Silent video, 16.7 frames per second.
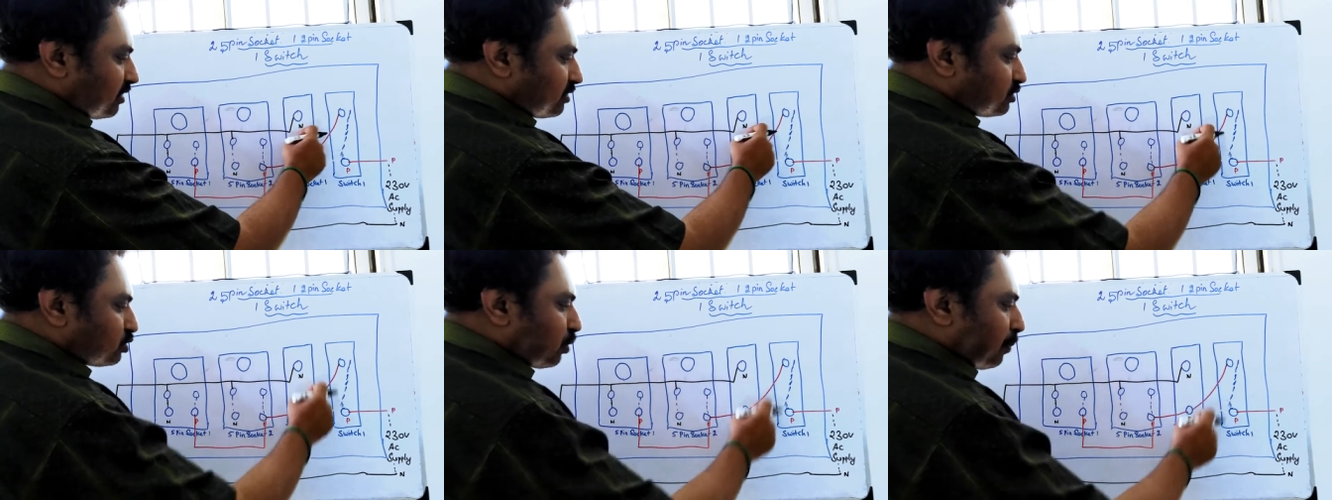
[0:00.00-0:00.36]

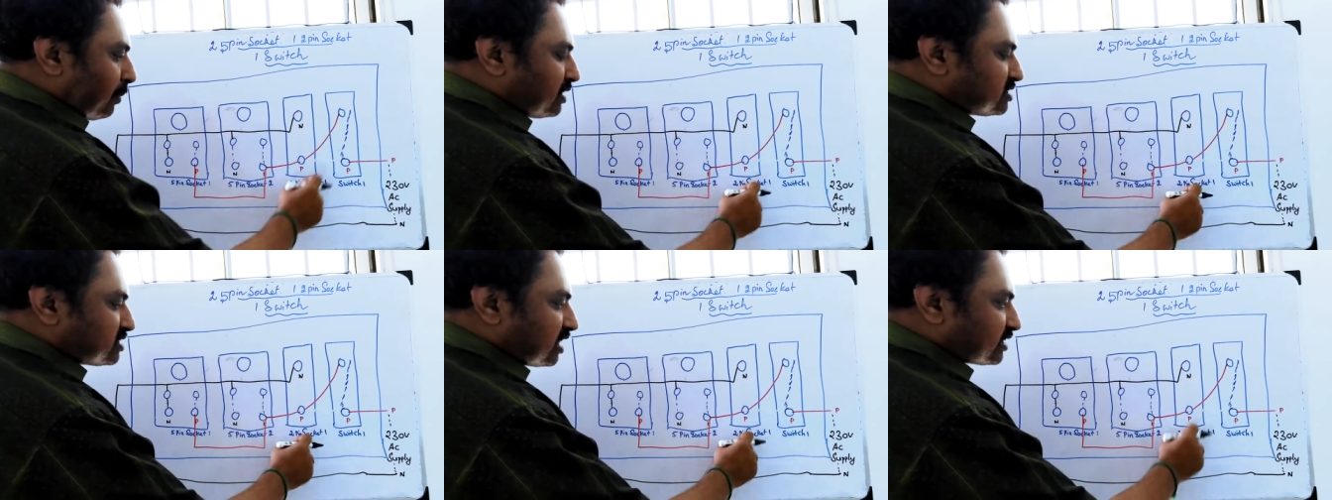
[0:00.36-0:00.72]
டூ
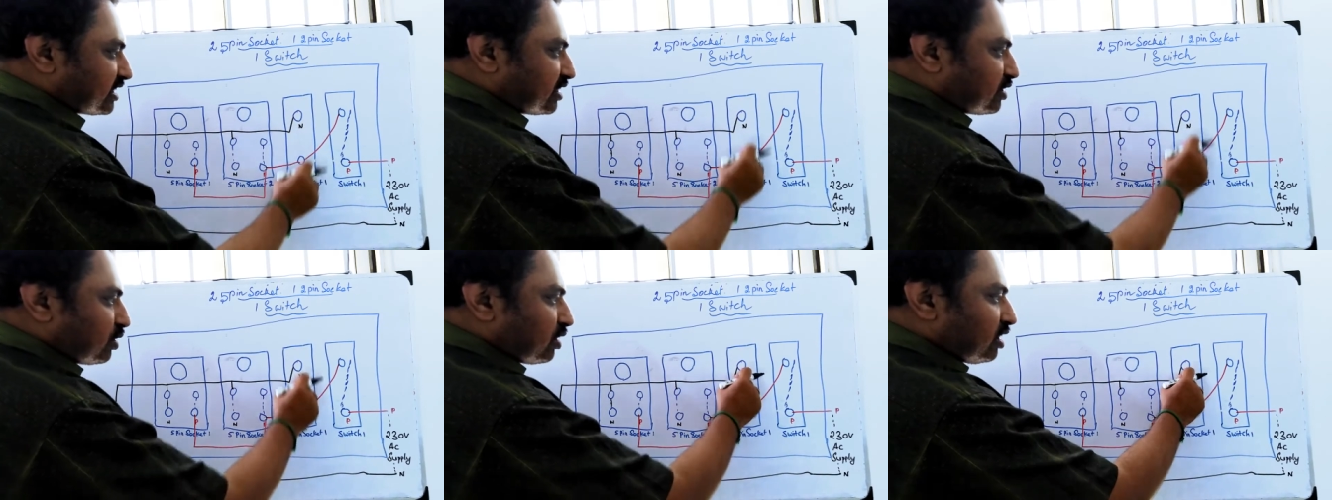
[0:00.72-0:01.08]
பின்
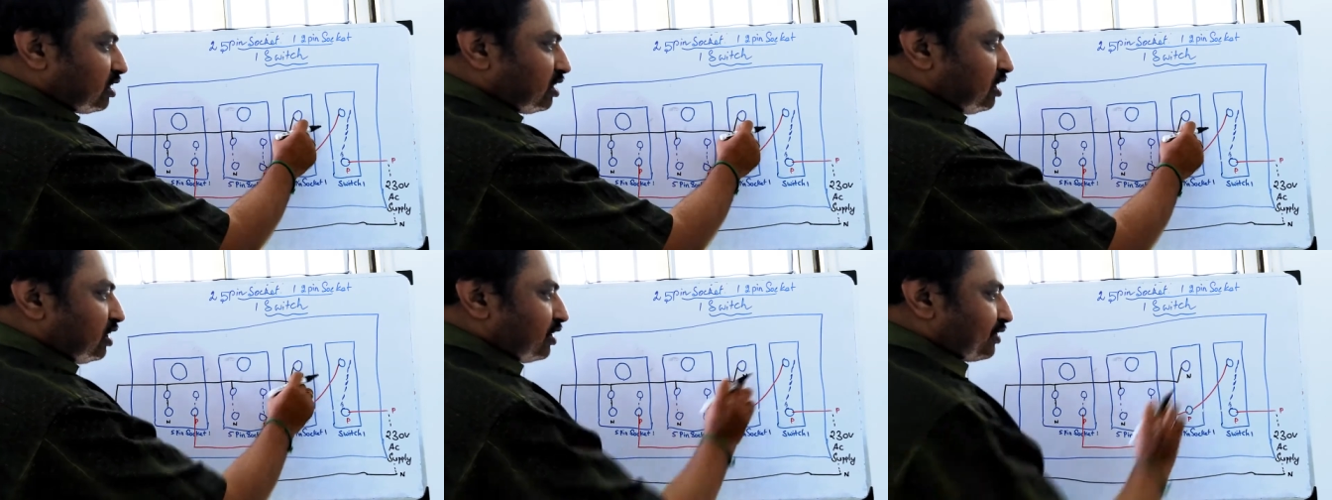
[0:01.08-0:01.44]
சாக்கெட்டோட
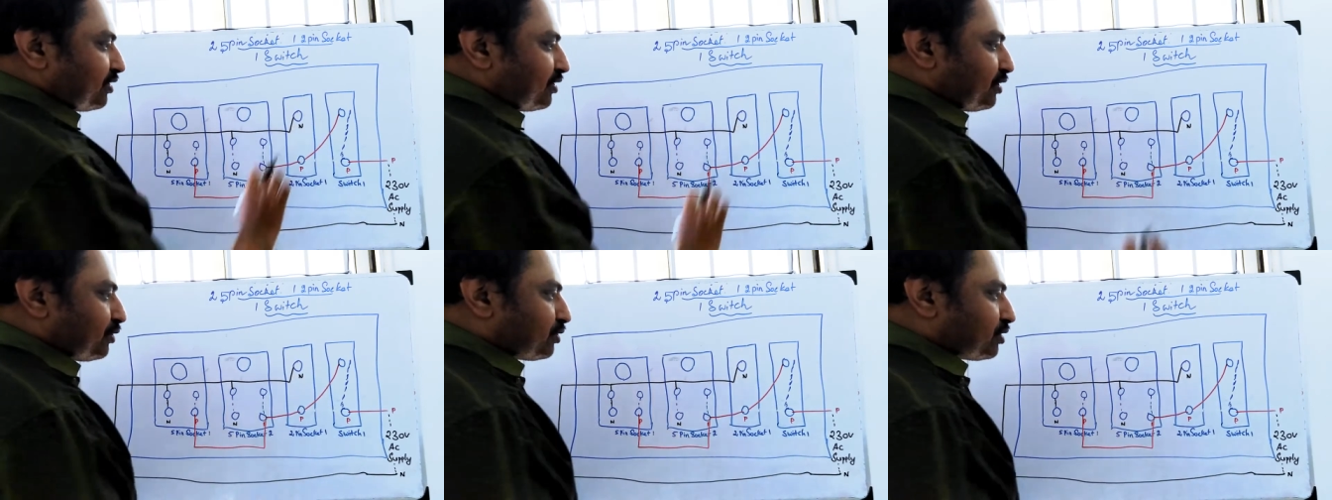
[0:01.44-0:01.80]

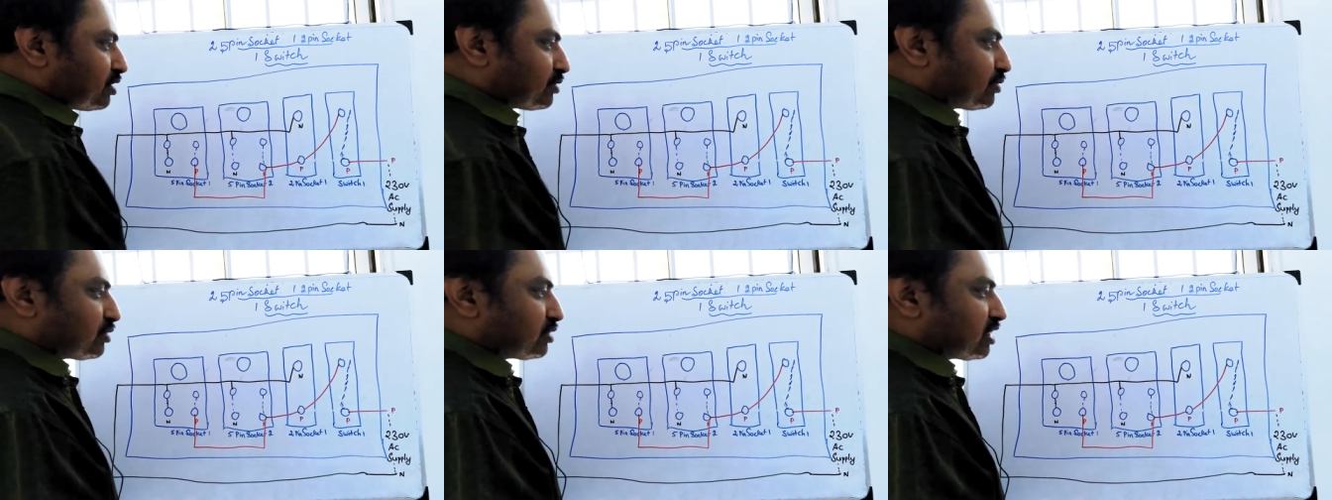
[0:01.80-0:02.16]

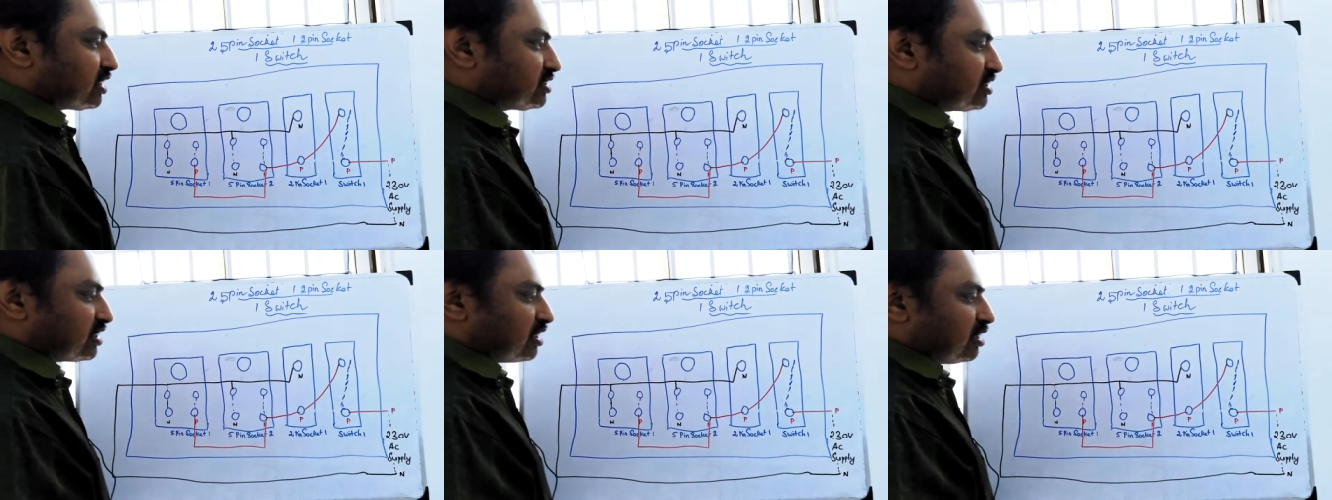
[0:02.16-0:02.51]
நியூட்ரல்
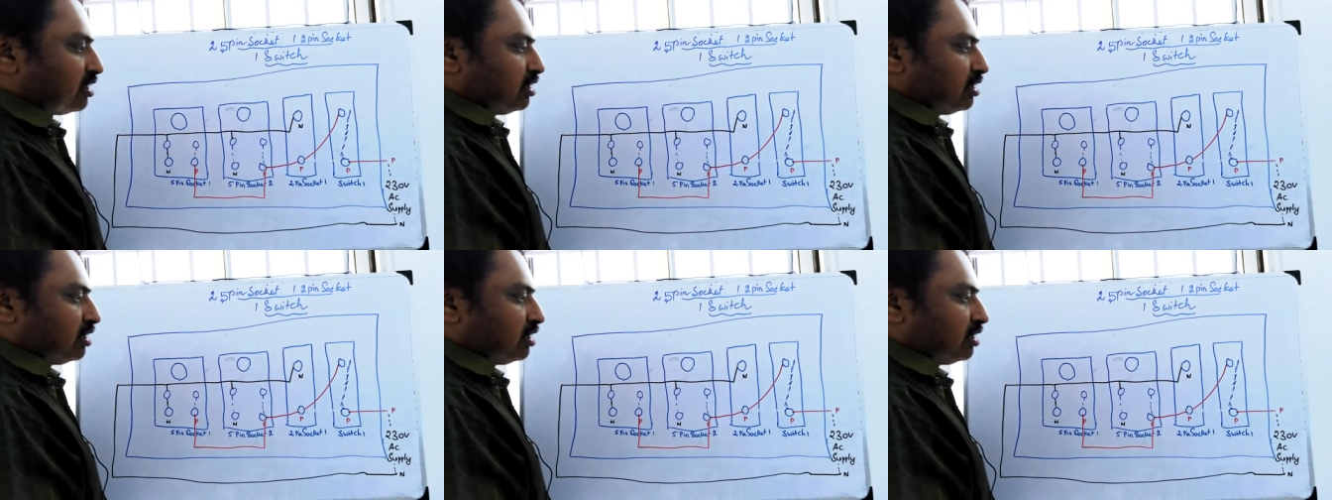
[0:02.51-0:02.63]
கொடுத்தாச்சு